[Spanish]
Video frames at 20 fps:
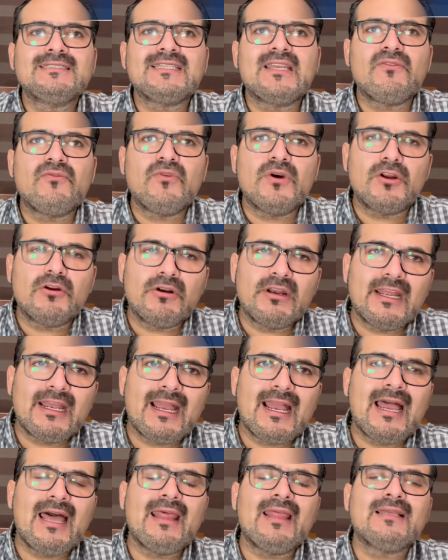que fueron
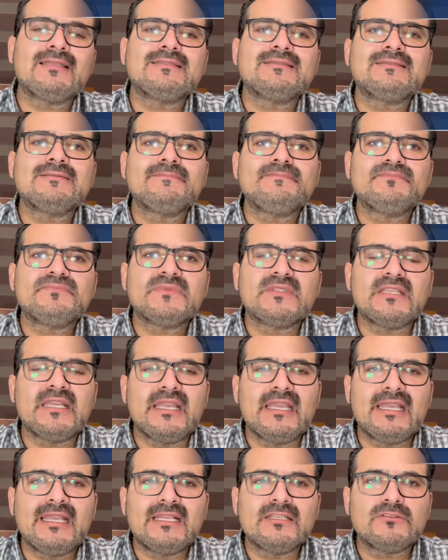negadas,
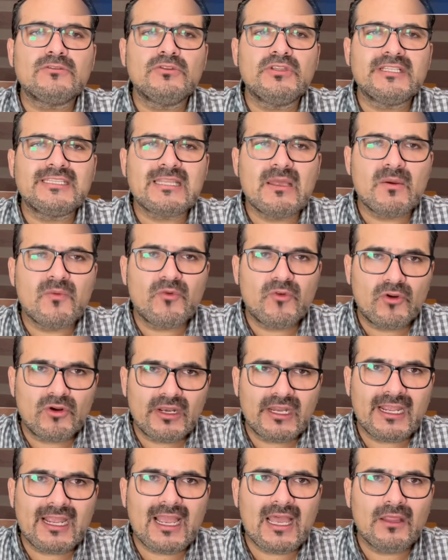de su dictamen fue
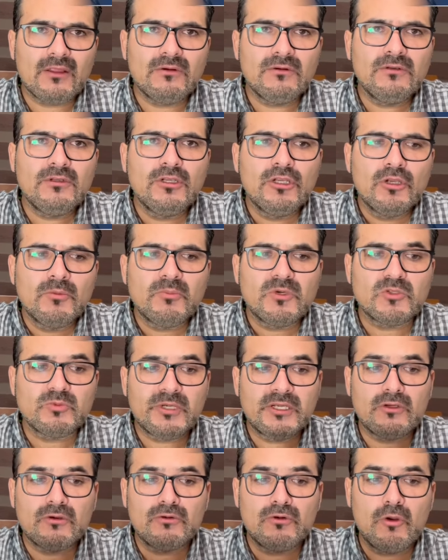negado, pues
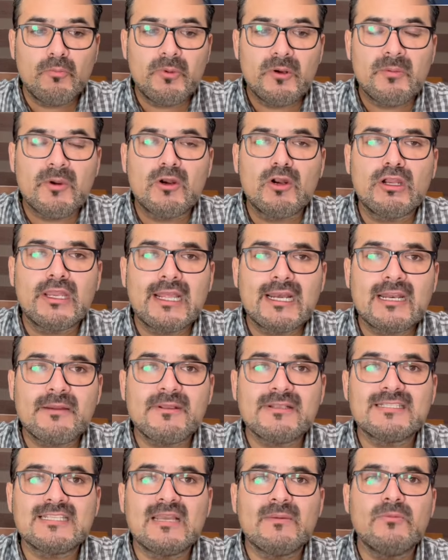bueno, lo primero que
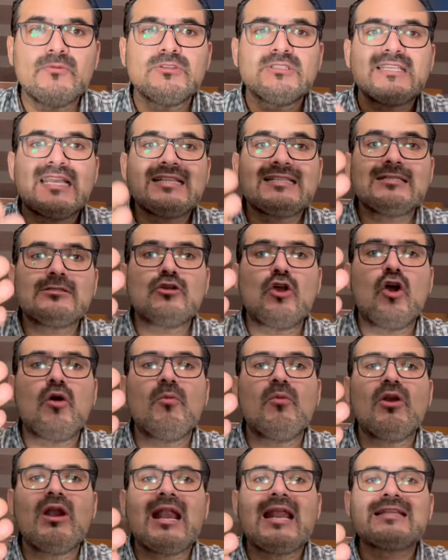revisamos es
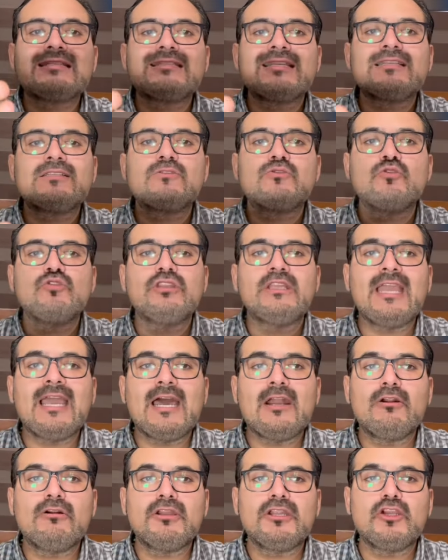cómo las
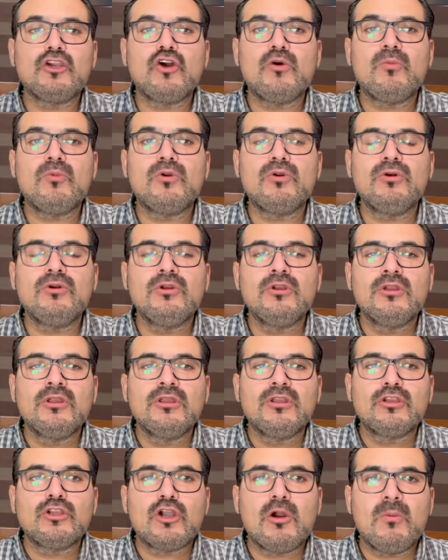estudiaron y cómo,
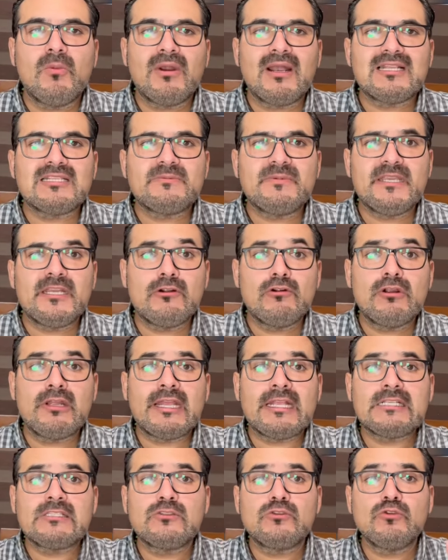cómo las vieron,
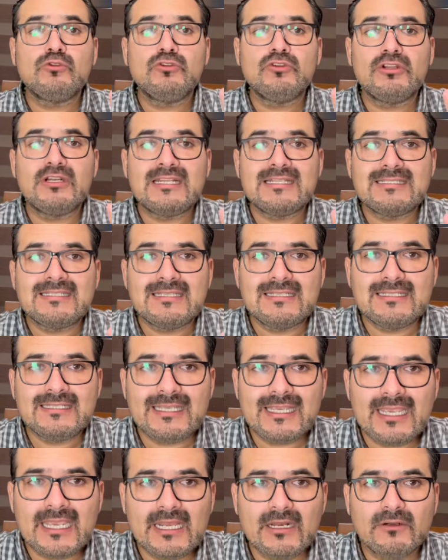qué estudio les
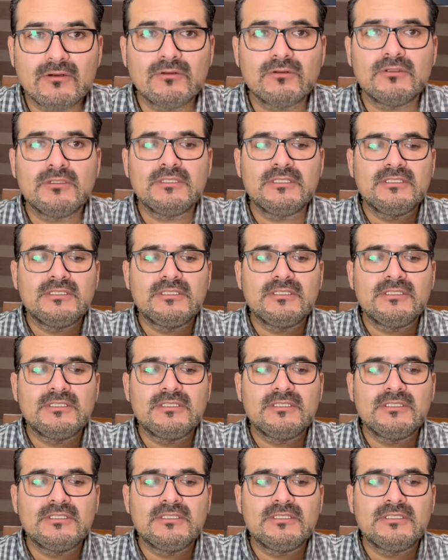hicieron,